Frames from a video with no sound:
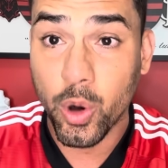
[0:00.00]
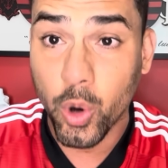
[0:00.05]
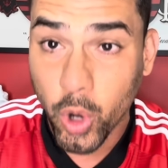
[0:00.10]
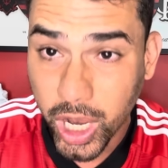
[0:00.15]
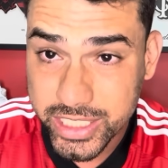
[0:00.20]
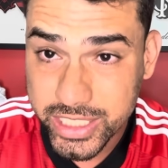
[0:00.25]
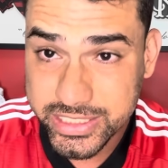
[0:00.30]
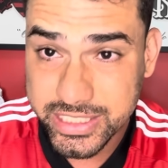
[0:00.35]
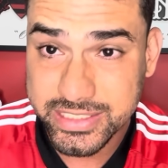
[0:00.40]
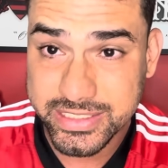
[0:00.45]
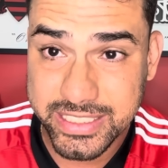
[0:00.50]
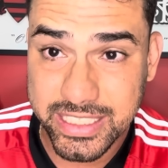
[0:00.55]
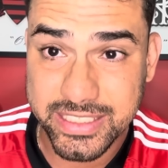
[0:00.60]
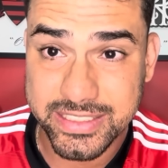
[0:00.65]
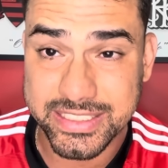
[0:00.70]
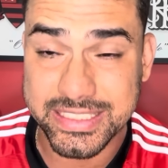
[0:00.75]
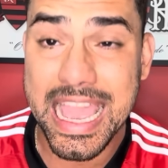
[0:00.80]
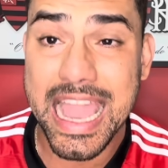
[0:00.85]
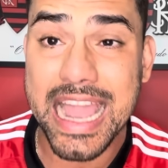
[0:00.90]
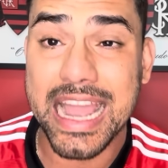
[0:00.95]
Hoje se
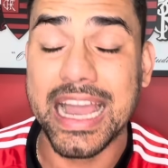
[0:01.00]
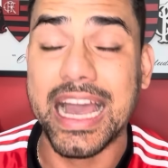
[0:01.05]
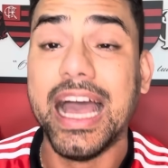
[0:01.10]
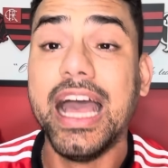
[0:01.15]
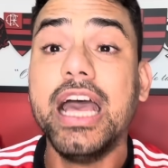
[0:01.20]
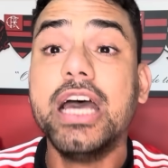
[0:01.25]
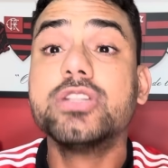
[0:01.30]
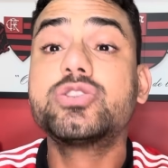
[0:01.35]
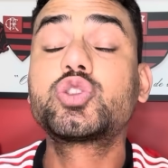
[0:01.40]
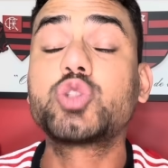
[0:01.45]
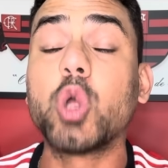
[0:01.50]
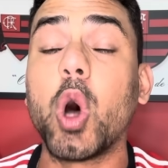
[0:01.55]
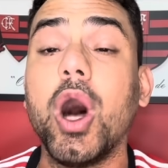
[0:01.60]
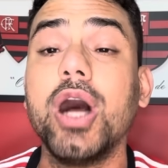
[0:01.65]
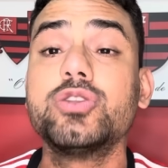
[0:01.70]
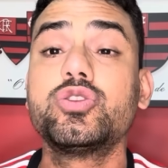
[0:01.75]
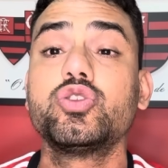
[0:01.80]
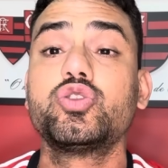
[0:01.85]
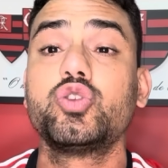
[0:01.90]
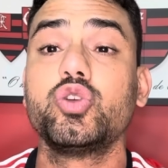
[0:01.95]
encerra
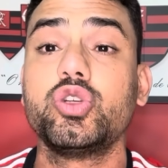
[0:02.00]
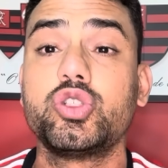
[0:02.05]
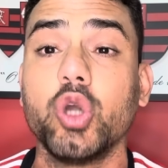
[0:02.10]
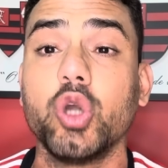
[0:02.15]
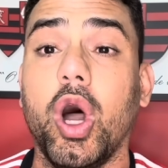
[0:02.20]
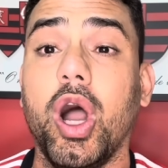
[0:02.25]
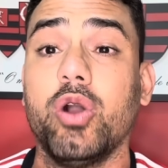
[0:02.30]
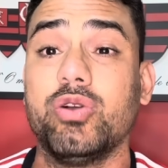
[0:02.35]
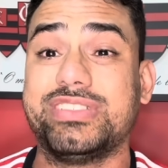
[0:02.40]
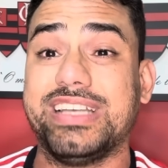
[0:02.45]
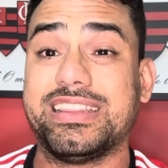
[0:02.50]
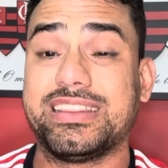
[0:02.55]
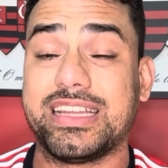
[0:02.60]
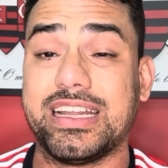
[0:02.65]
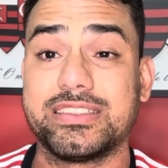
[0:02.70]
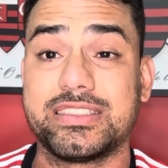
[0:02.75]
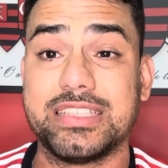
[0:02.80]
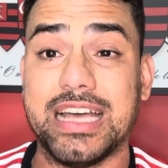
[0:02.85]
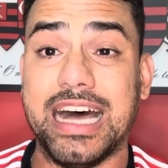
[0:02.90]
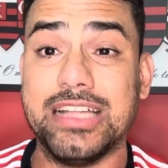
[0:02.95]
todos os jogos
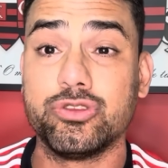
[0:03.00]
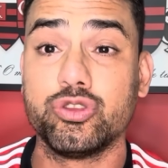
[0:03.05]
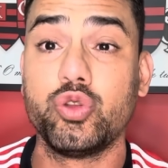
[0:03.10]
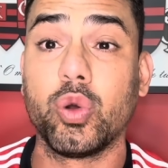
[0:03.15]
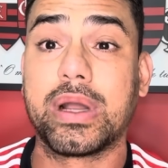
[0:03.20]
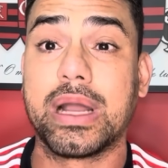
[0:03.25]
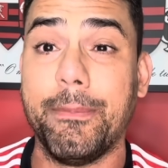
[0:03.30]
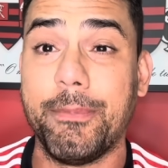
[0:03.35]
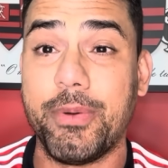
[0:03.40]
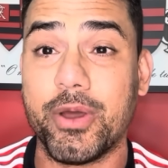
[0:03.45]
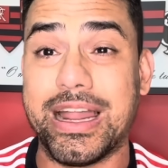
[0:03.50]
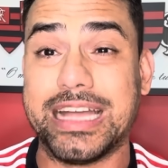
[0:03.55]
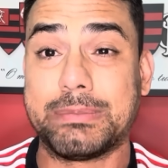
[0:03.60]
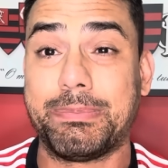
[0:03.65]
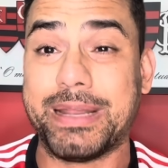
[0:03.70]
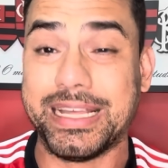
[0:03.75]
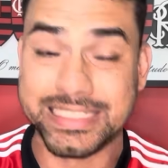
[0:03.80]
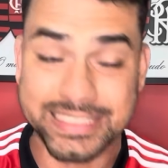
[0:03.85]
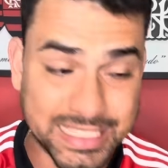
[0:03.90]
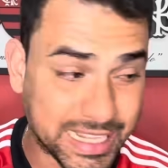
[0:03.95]
atrasados do Campeonato
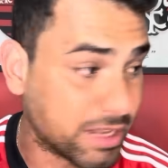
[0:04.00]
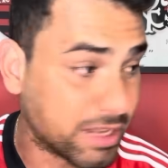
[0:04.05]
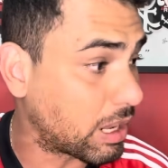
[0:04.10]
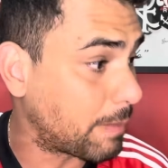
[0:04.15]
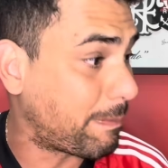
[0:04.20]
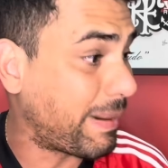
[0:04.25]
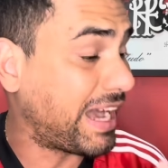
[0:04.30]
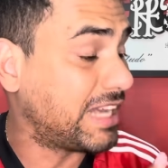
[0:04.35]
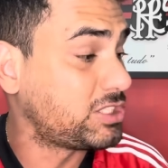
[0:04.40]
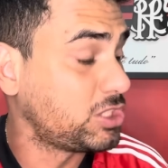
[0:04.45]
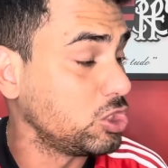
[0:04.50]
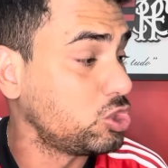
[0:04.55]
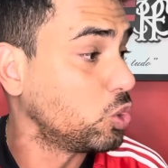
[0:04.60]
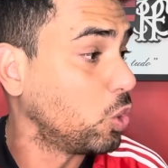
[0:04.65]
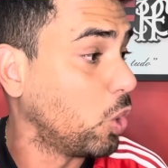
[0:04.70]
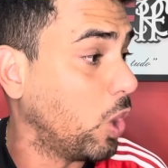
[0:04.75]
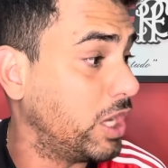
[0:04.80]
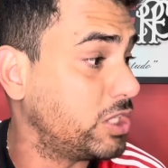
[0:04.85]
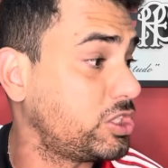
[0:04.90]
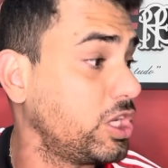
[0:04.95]
Brasileiro. A partir de
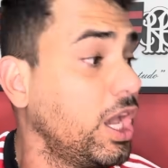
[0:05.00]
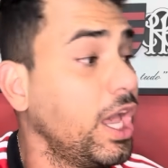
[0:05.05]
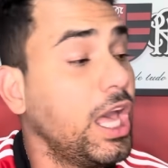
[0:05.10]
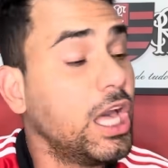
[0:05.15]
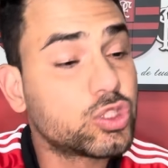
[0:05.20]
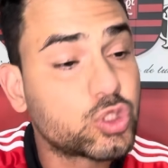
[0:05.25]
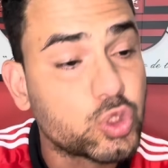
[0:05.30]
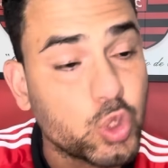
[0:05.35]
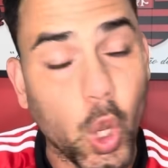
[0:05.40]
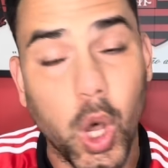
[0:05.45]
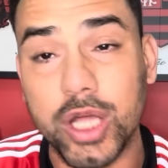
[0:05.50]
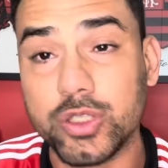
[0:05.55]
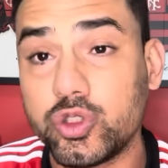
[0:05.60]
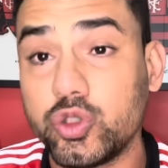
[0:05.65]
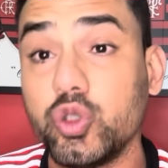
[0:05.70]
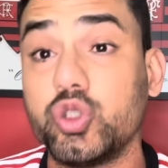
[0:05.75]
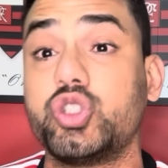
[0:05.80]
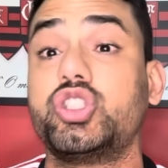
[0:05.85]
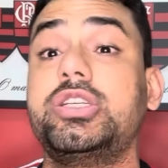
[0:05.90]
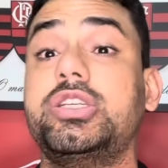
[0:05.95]
hoje, todos
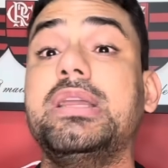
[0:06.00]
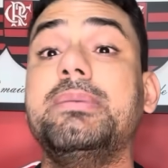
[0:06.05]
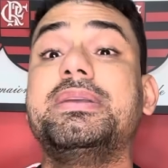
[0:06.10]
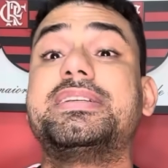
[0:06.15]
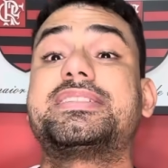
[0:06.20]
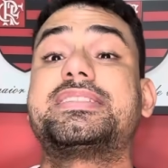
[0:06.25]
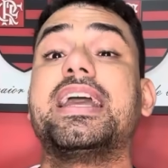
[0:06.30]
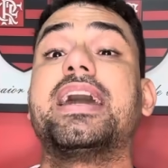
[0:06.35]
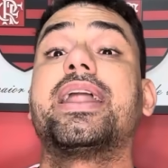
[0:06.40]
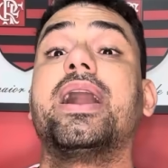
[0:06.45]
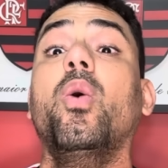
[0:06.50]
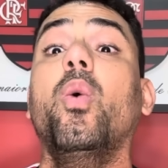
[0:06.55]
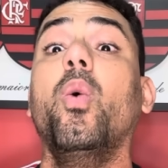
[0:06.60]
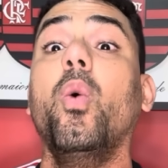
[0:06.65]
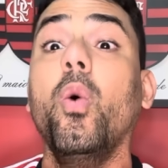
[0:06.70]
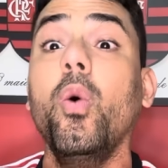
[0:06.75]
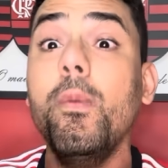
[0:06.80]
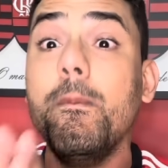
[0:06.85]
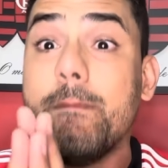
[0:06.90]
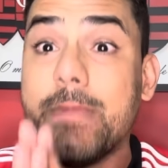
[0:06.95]
os times terão
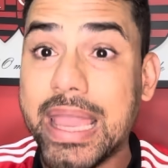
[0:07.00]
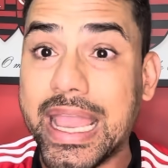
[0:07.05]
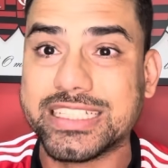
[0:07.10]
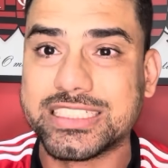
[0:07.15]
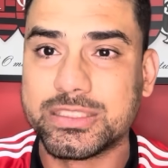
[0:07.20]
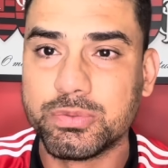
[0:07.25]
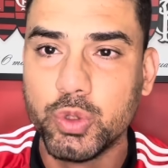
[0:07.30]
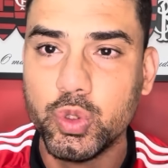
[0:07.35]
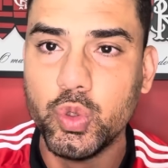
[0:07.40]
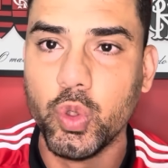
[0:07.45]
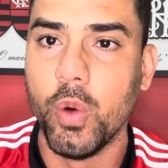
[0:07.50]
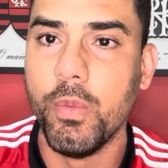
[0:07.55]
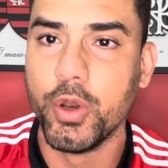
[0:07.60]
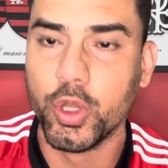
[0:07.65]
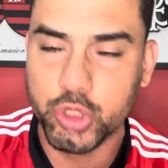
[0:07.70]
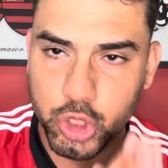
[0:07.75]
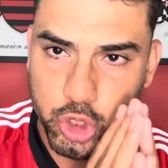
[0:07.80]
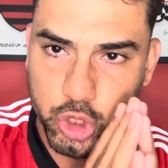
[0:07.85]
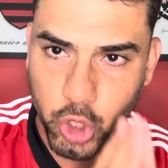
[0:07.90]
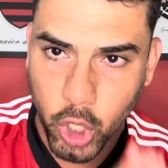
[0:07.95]
o mesmo número
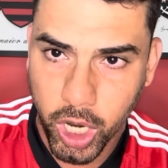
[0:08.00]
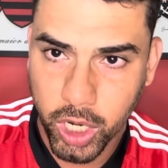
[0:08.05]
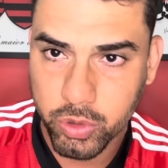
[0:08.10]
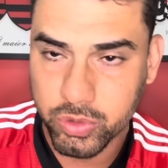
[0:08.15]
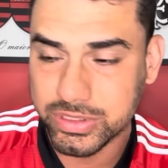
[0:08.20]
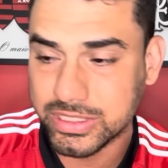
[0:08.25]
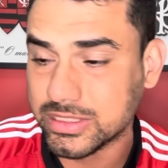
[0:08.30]
de jogos.